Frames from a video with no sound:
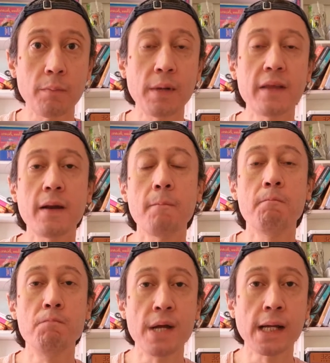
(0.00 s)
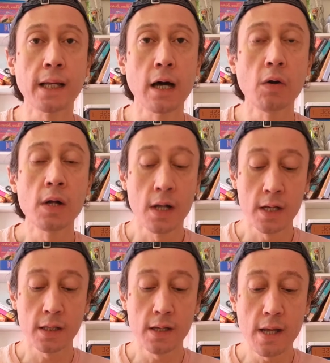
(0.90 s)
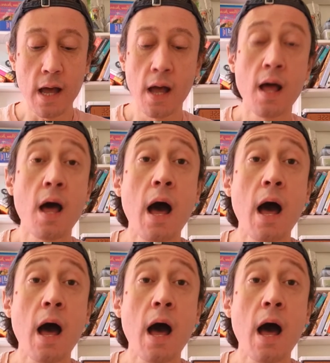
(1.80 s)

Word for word: pedra bem legal que é